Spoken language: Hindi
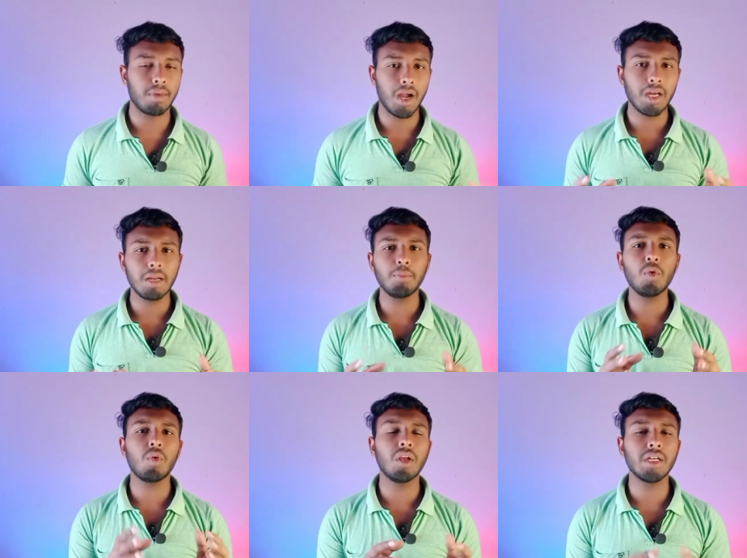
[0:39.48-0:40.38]
अगर आपको
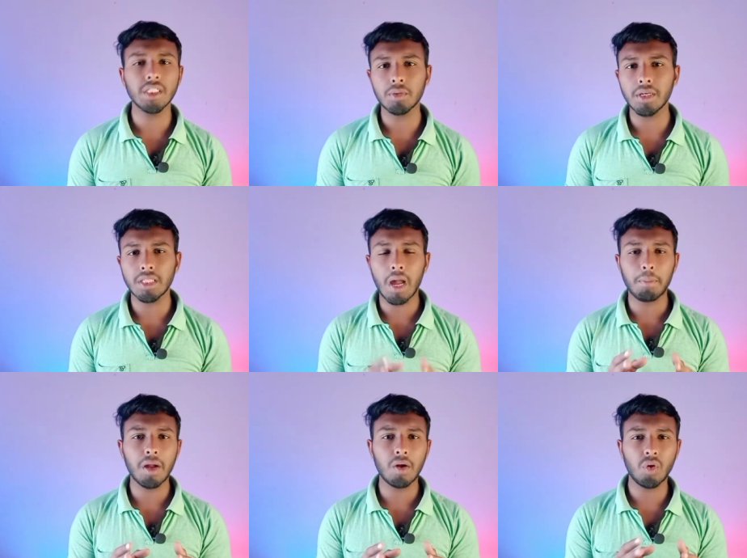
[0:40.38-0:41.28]
कॉल करते वक्त
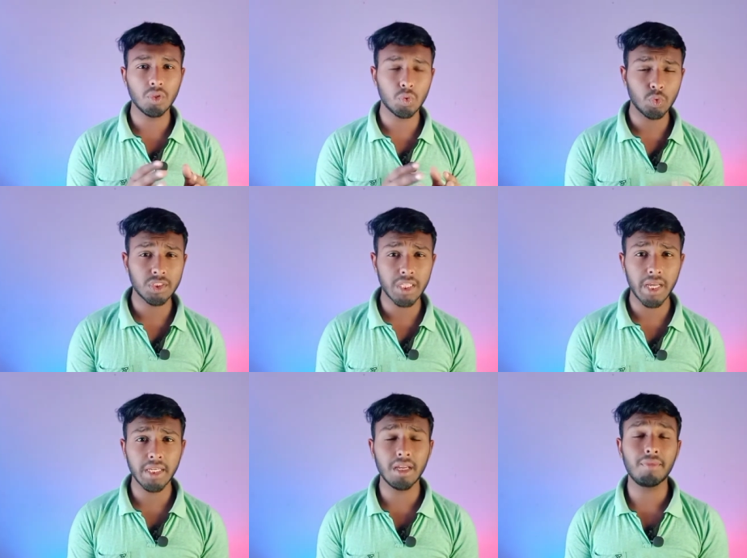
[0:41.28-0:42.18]
आपका कॉल गूंजता
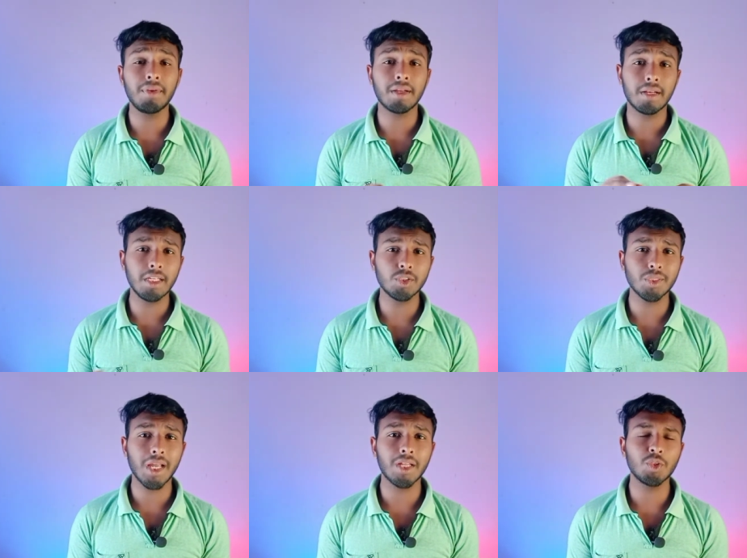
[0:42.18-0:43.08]
है या फिर ग्लिच
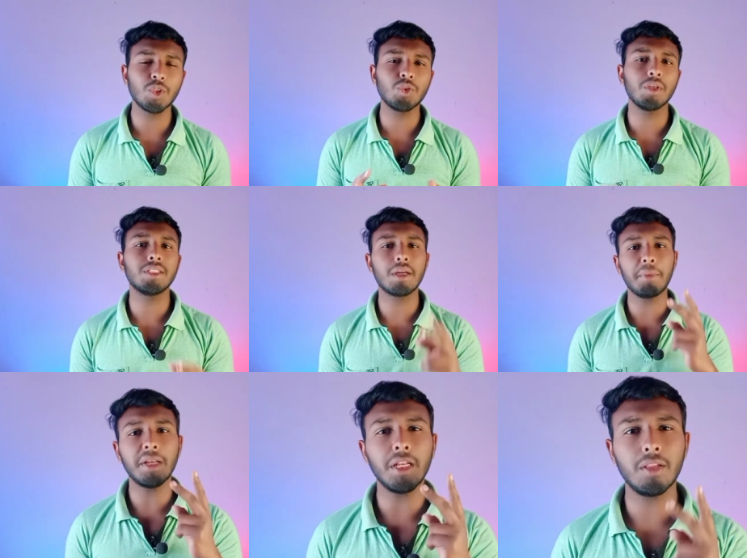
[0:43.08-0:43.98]
होता है तो दोस्तों इसका
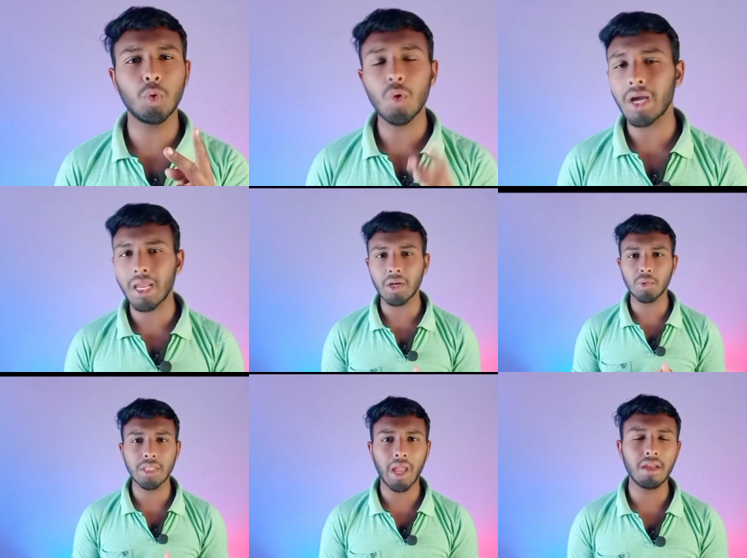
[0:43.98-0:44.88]
मेनली दो कारण
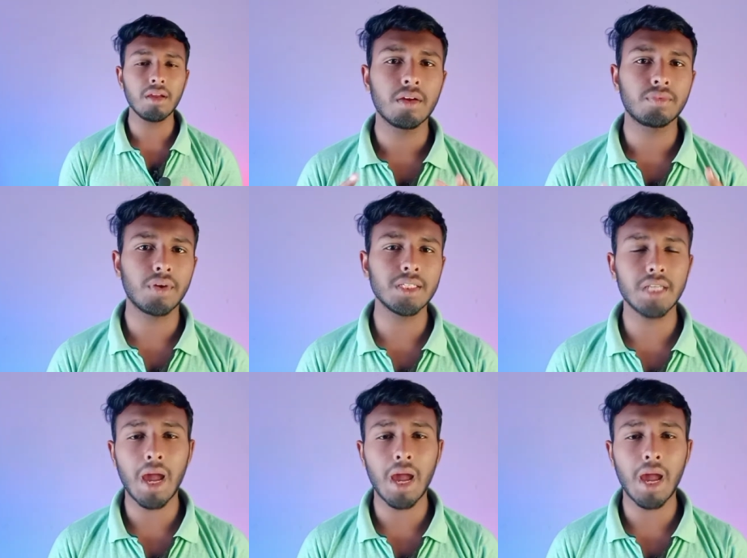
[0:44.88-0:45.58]
होता है फर्स्ट